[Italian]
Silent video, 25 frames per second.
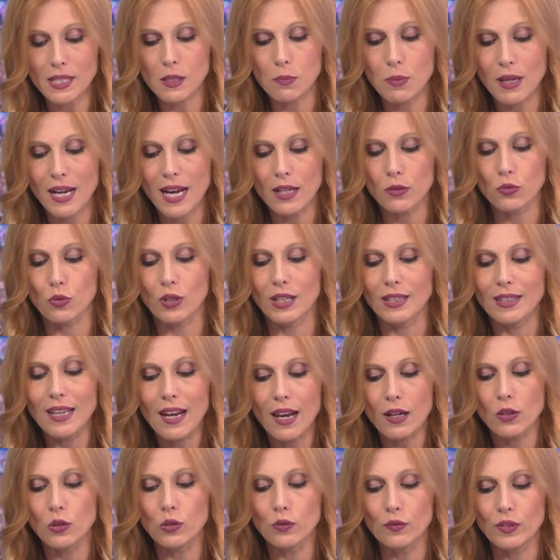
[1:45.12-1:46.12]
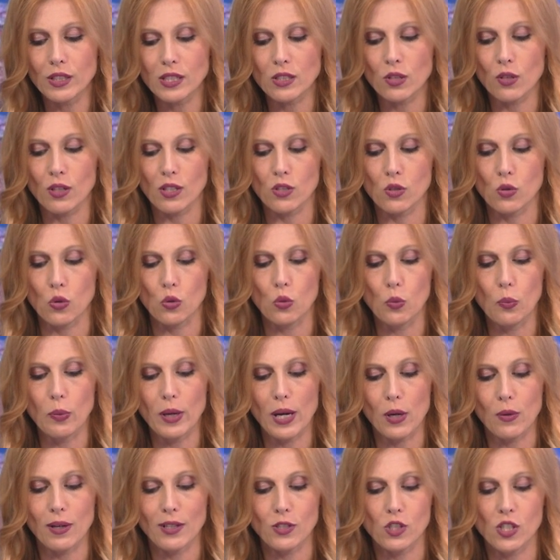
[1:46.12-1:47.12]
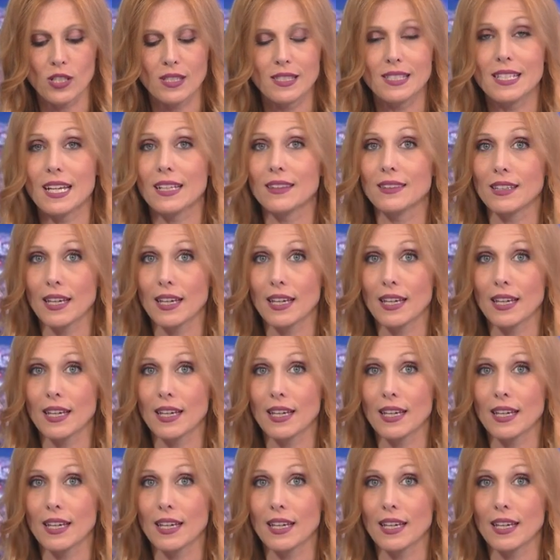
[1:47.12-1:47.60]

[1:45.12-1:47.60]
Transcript: ha spiegato che della conversione si occuperà un'agenzia